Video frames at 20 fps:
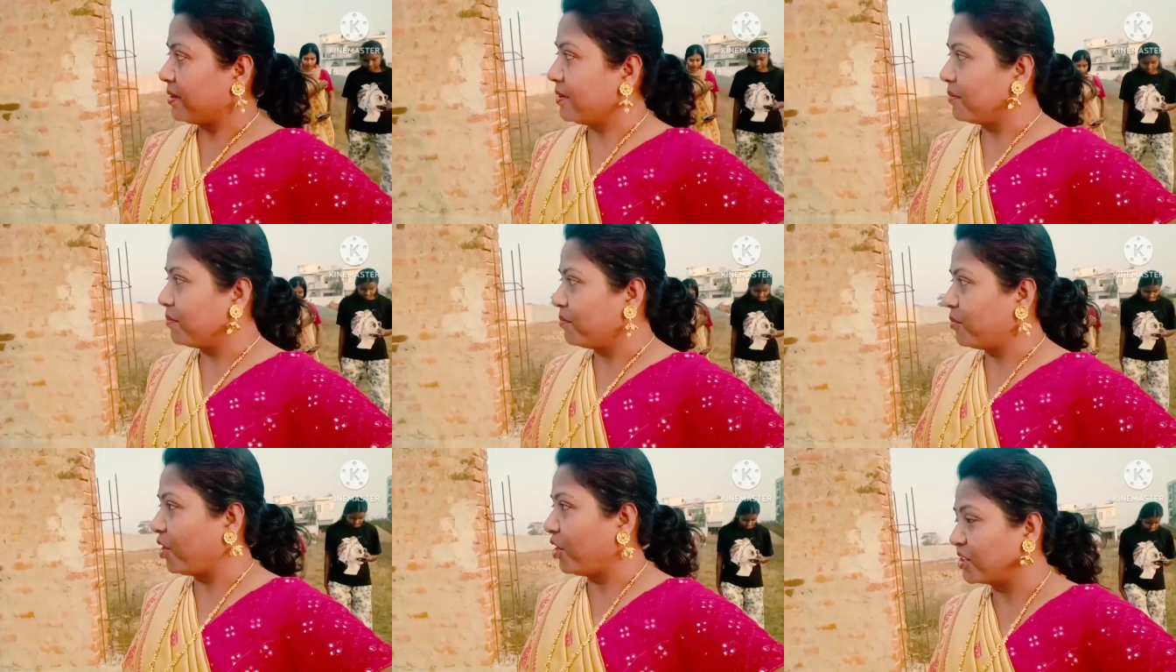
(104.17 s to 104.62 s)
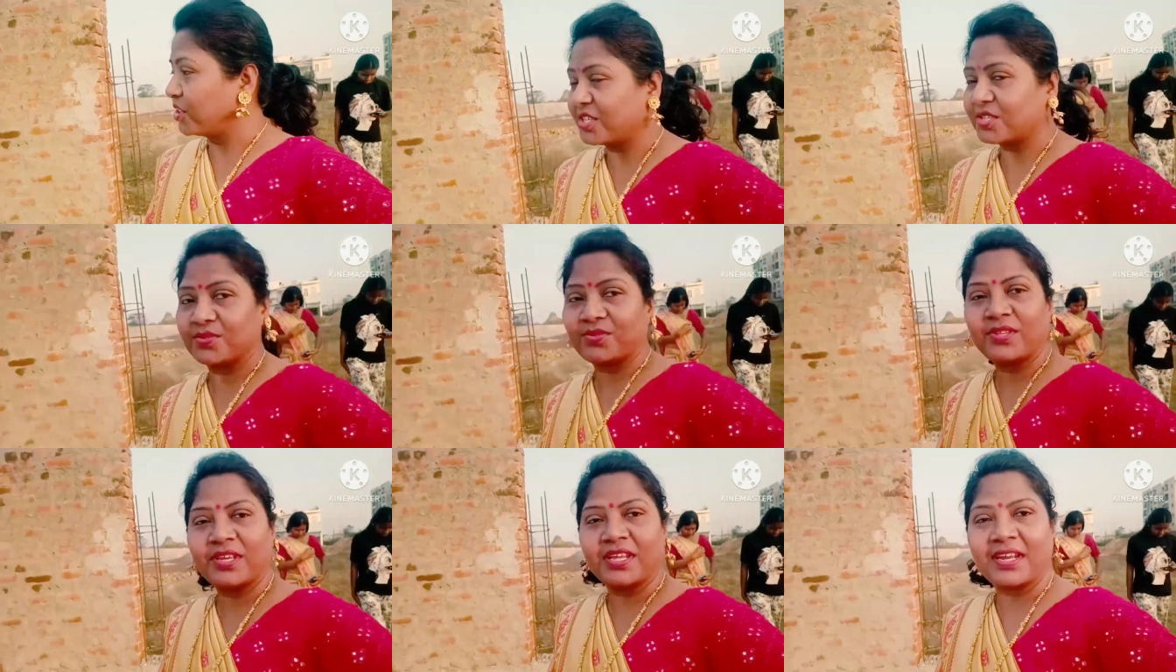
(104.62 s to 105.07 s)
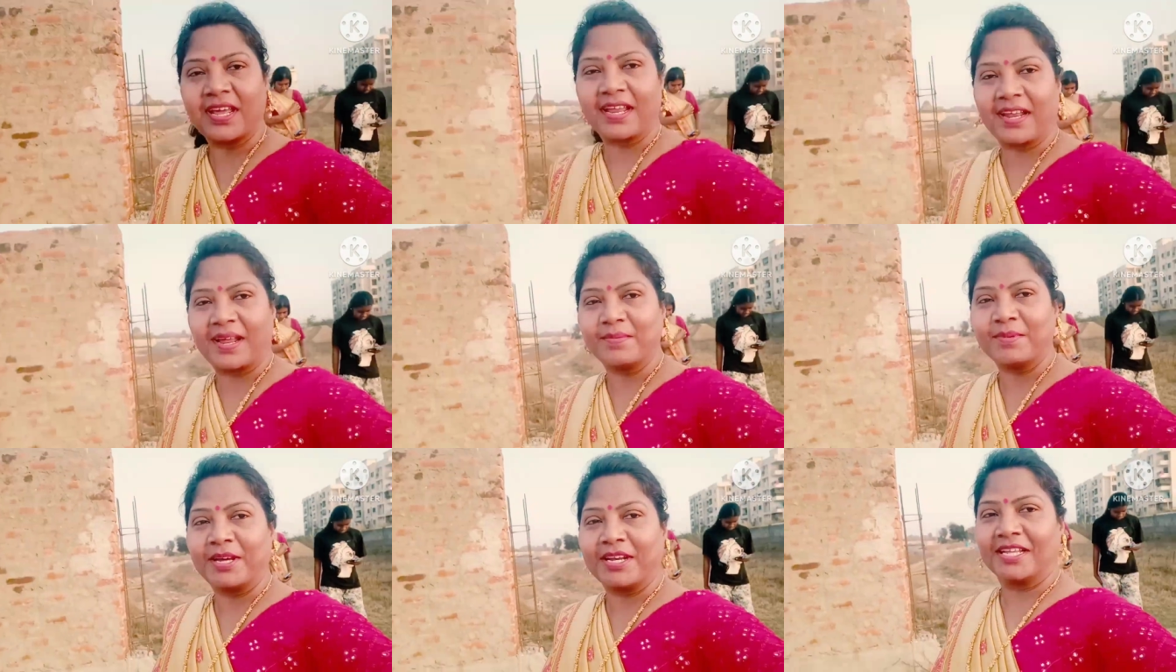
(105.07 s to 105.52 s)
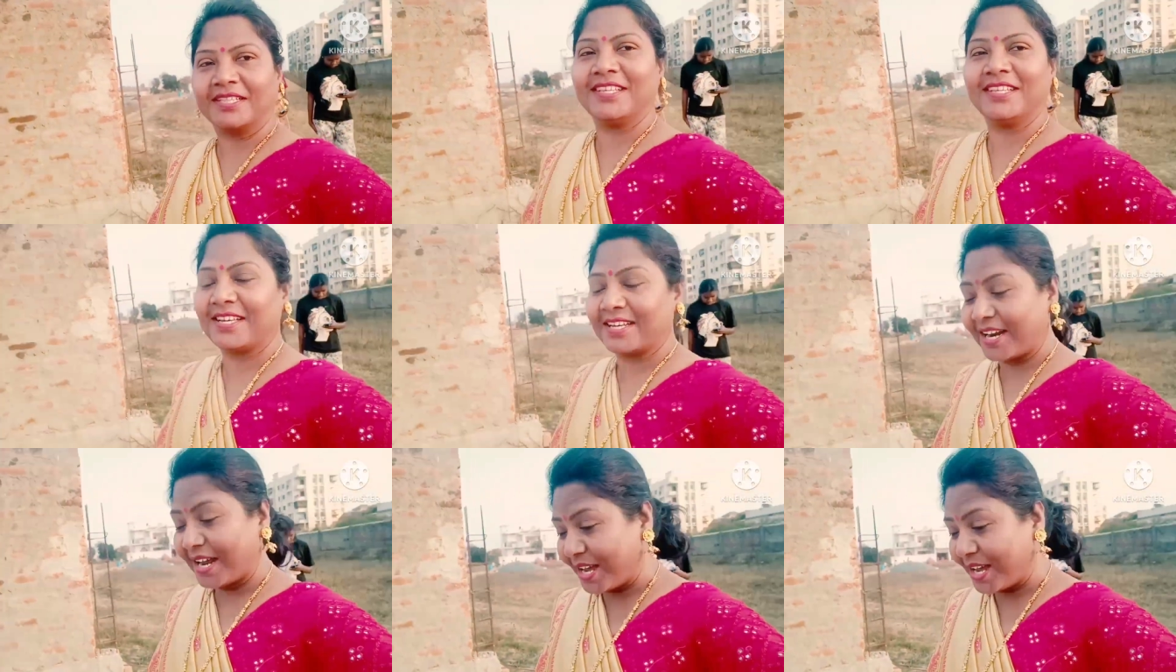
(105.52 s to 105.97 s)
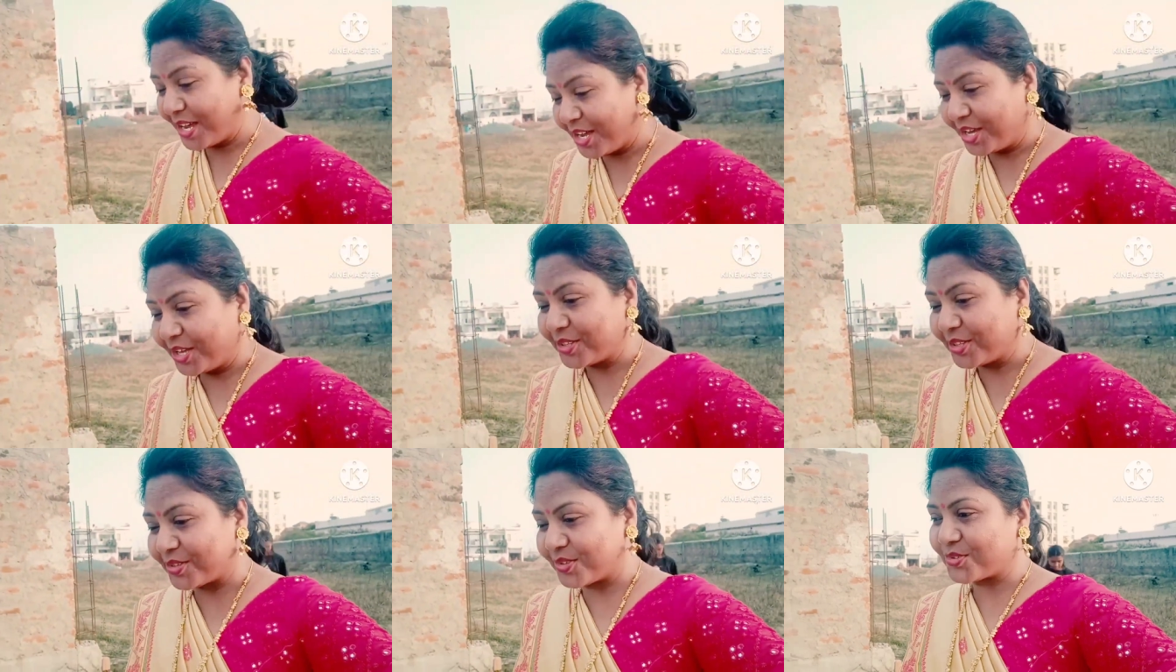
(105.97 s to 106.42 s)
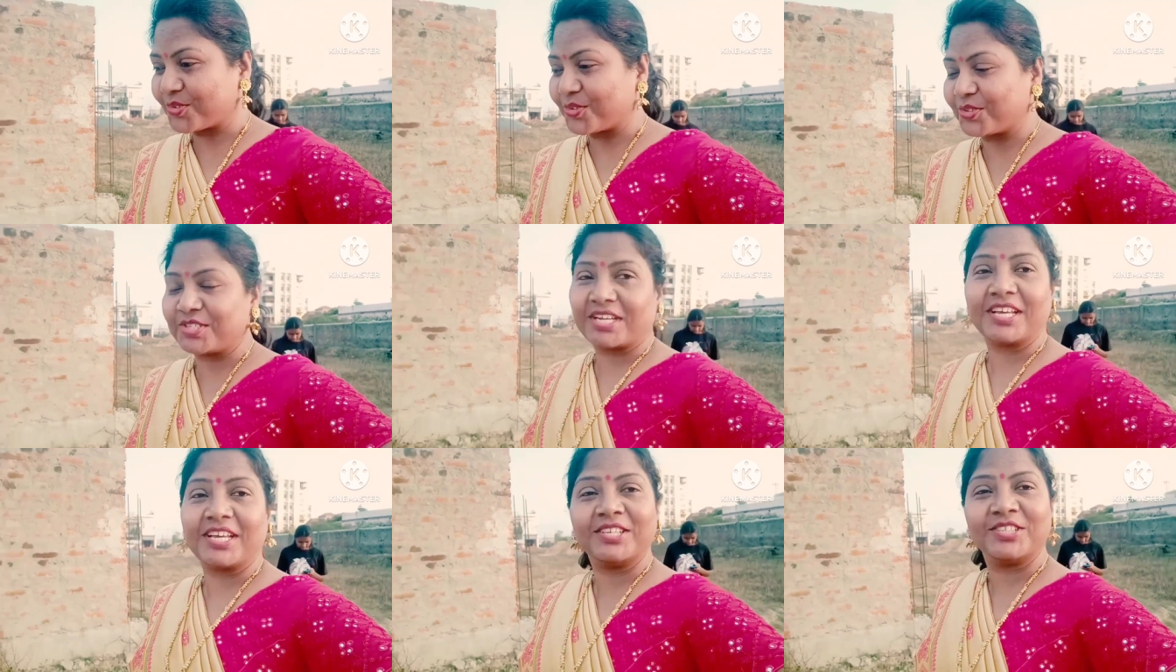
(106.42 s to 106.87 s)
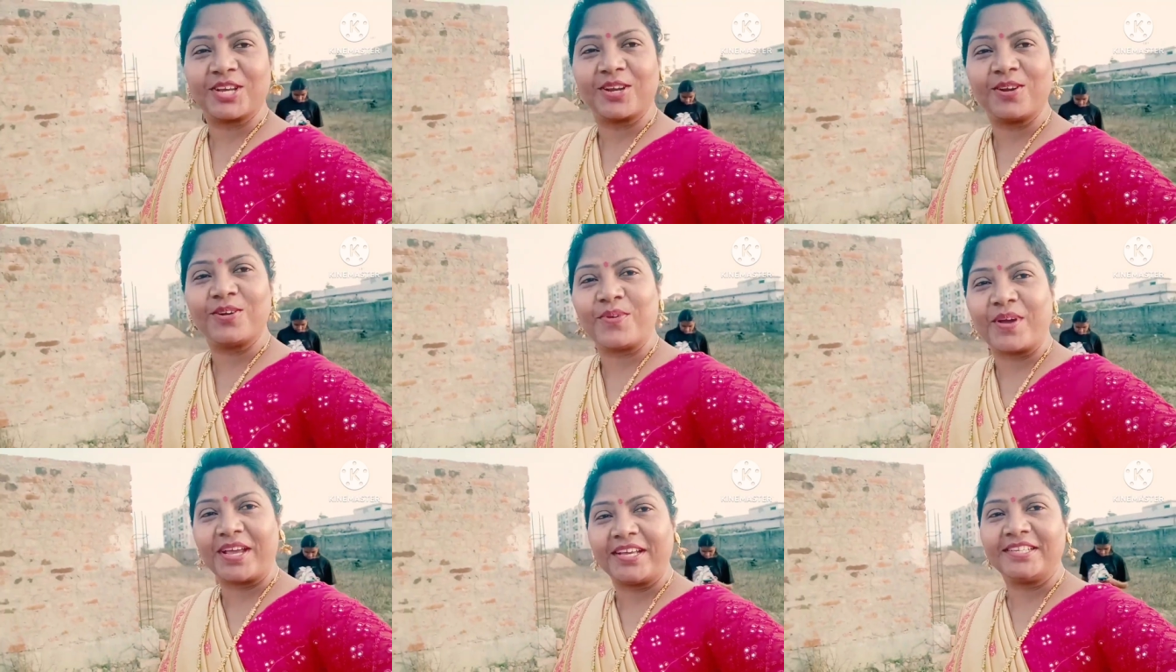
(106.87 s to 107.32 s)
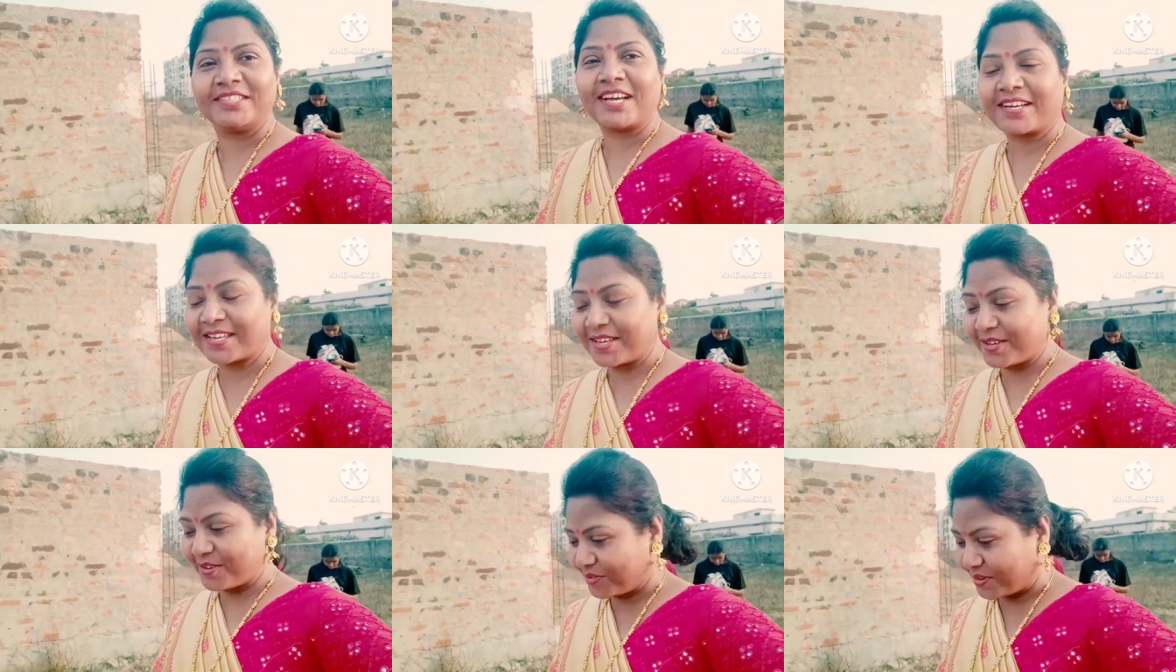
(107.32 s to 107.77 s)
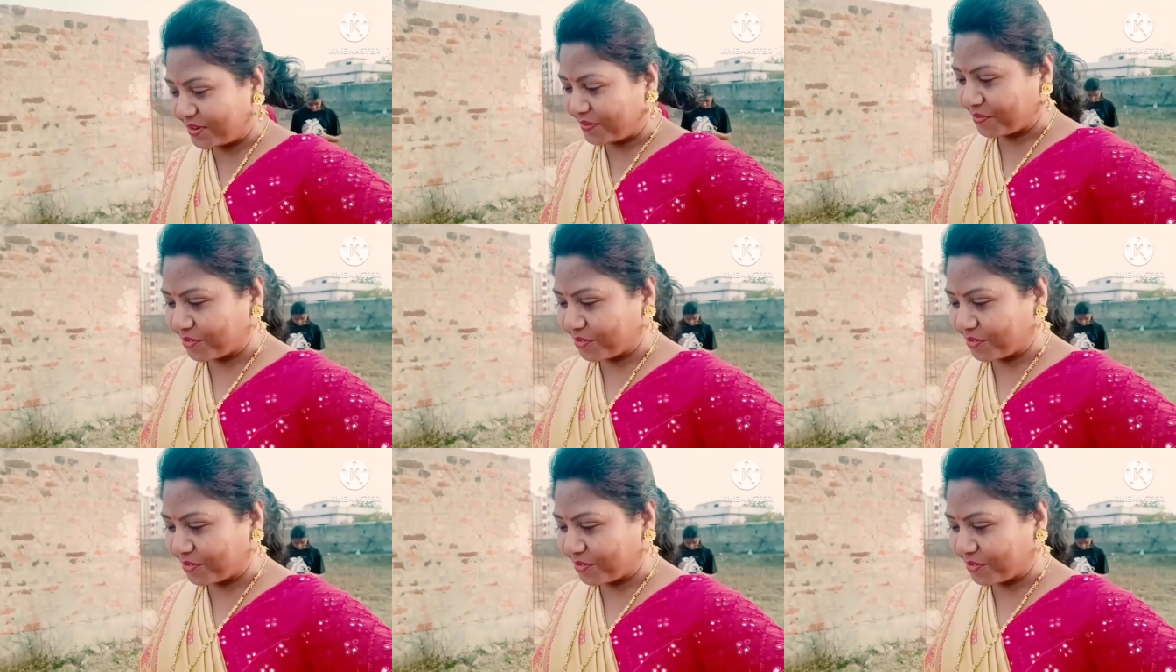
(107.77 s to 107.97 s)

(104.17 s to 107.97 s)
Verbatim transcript: बहुत ही सुंदर हरा भरा दिख रहा है तो सोचे कि चलो वहीं जाके क्यों ना